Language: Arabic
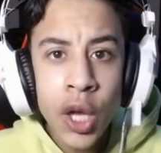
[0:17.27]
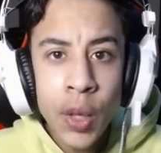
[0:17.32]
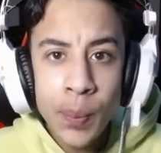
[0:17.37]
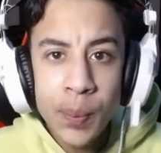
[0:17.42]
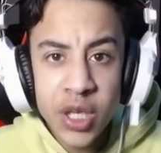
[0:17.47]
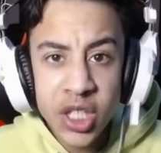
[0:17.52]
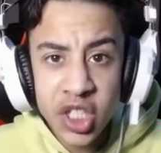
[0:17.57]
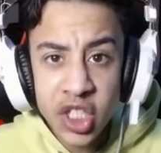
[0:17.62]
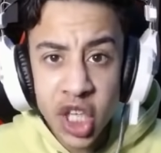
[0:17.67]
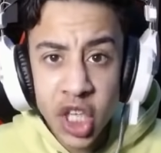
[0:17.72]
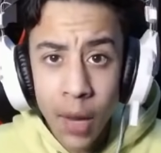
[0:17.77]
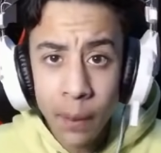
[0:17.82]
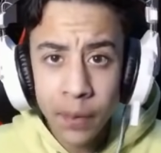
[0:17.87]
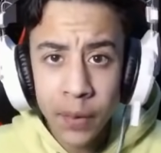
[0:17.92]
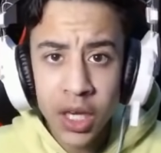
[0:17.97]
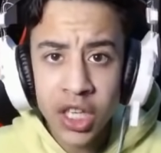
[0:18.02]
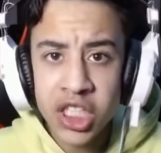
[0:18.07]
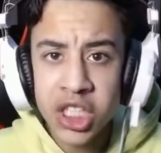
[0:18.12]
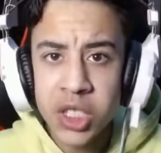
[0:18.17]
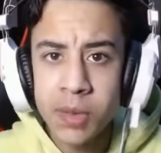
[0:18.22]
بالظبط
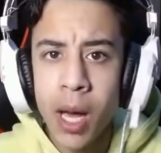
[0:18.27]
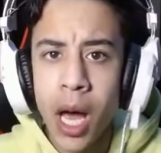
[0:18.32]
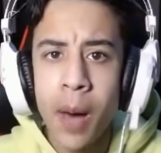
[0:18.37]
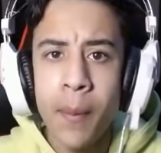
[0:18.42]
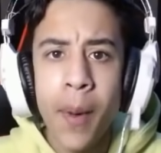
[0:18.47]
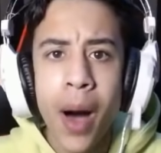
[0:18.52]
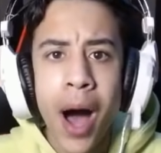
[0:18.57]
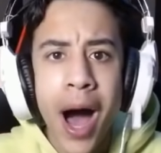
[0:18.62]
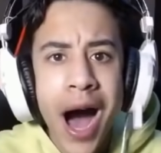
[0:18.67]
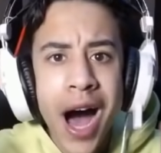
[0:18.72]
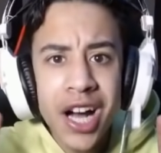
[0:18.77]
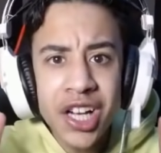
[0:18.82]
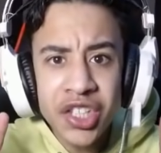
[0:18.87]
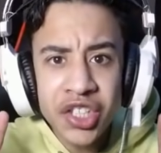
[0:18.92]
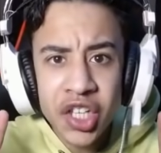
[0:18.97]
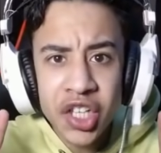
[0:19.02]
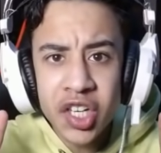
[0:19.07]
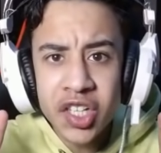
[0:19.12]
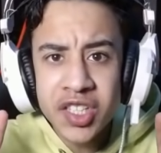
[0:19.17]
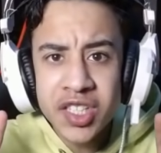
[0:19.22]
يا شباب
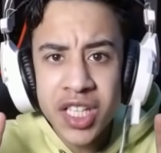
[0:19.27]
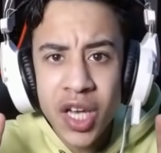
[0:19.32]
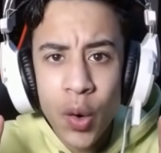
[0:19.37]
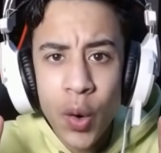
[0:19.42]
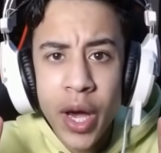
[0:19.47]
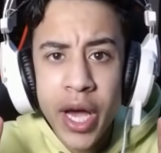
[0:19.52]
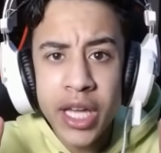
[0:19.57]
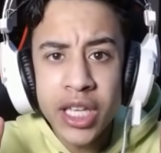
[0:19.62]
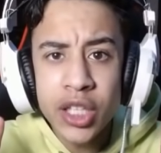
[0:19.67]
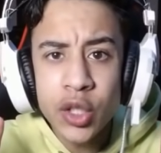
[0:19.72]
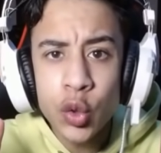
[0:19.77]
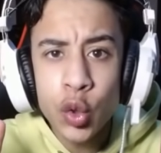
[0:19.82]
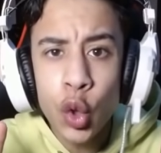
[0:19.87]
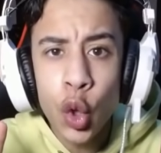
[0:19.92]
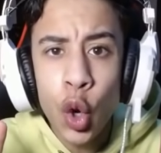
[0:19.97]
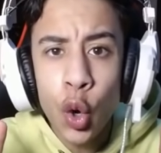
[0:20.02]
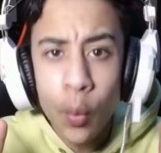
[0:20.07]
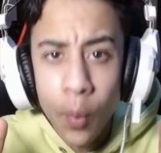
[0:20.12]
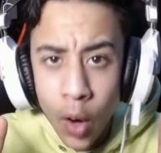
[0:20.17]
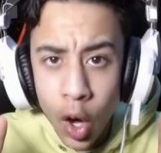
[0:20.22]
10 ثواني
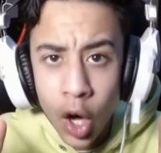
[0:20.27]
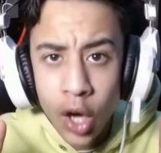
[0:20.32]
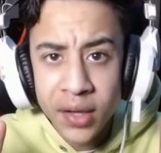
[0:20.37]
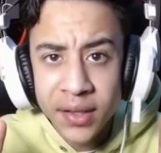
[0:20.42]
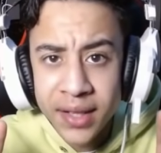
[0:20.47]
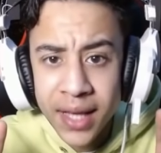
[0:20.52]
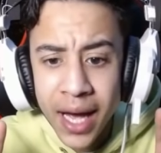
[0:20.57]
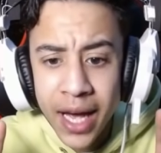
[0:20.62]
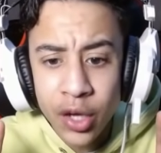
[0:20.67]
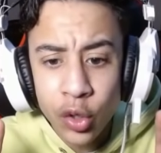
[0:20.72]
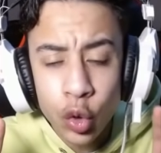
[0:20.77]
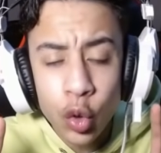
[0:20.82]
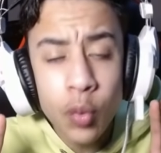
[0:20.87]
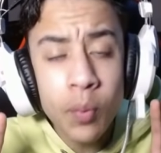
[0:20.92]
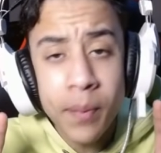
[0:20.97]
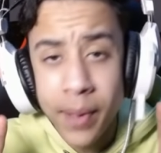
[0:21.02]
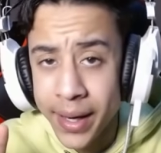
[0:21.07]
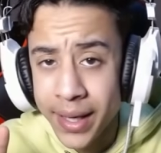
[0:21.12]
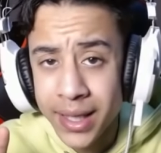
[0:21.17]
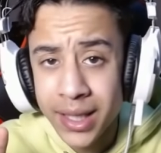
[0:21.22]
والحمار ده
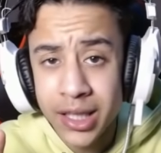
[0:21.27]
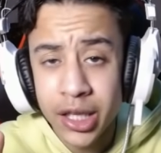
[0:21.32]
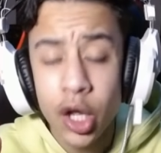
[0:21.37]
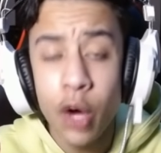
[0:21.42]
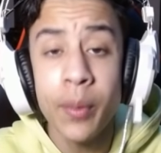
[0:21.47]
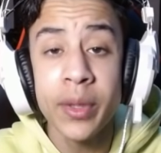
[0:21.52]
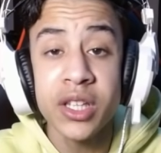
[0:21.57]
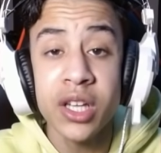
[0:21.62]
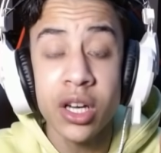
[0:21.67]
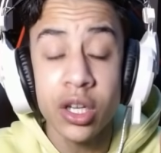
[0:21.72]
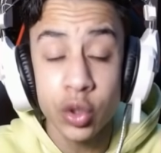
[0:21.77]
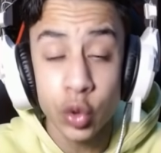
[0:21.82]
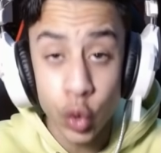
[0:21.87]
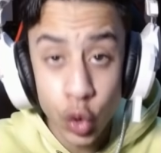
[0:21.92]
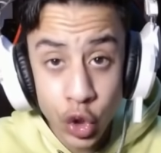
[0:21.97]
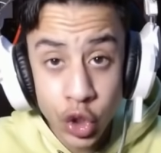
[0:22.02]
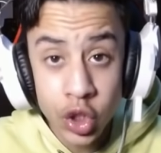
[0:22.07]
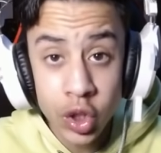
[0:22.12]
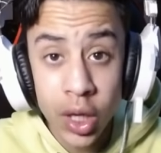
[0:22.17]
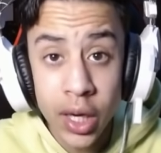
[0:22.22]
هيكون ميت لو ما
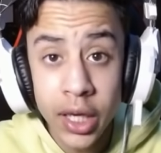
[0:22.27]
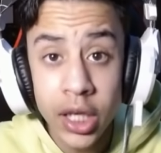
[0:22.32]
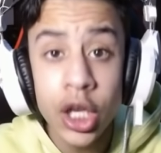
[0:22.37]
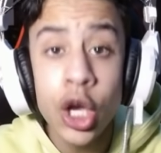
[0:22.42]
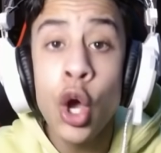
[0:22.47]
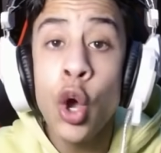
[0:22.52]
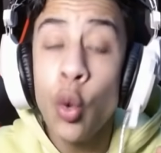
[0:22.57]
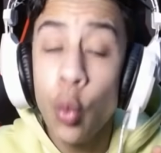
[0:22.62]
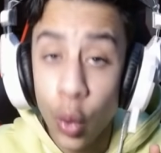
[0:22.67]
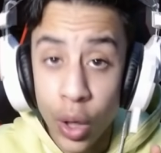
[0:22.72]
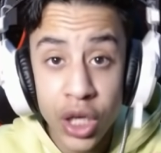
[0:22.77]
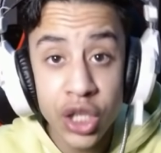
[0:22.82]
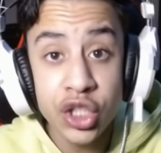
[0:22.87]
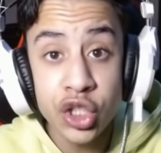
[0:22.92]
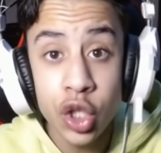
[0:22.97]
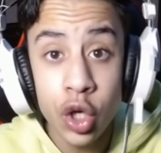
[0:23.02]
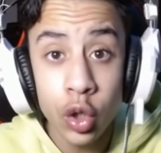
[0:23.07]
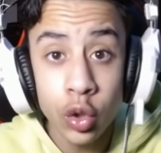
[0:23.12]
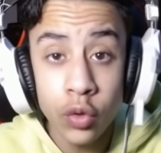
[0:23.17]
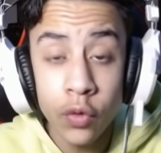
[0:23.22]
ضغطتوش لايك ولا
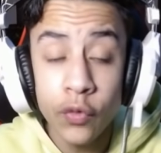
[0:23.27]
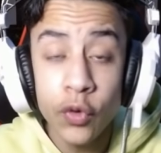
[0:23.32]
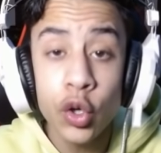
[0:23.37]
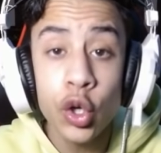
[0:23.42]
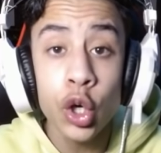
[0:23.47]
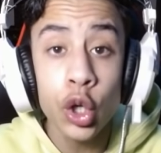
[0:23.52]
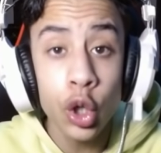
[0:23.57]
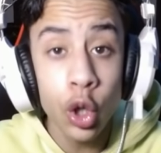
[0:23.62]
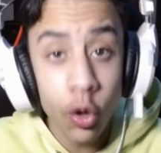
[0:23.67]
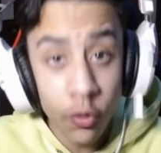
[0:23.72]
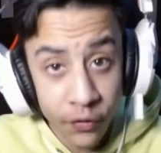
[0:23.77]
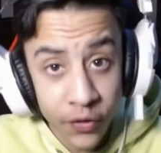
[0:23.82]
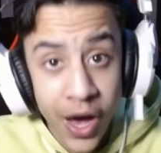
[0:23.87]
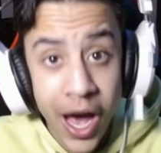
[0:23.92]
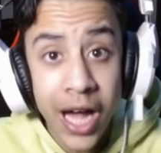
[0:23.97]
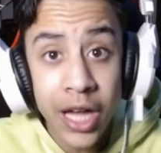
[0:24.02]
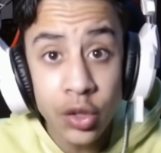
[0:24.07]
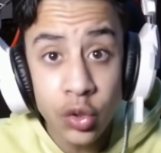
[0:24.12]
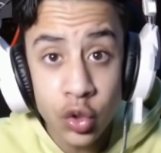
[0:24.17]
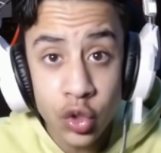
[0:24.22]
اشتركتوا في القناه
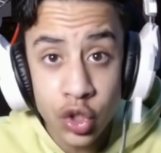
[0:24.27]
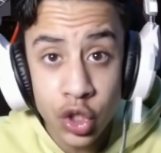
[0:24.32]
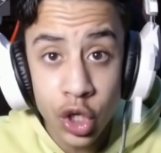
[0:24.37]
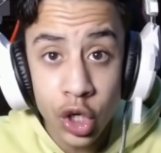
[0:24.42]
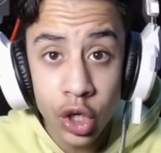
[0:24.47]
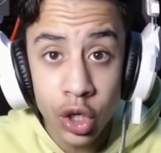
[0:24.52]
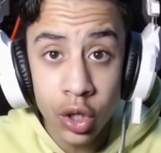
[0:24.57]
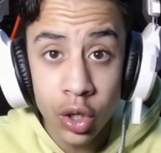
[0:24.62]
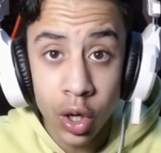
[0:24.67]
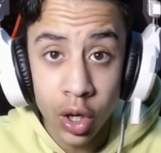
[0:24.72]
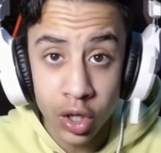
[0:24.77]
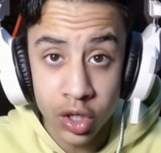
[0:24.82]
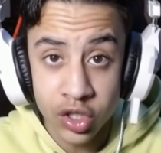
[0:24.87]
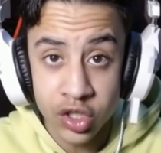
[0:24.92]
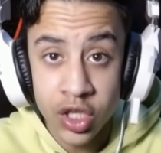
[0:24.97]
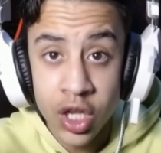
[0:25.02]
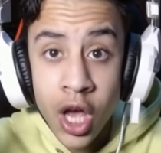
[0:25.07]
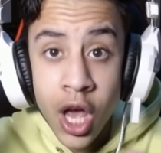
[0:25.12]
وفعلتوا زر الجرس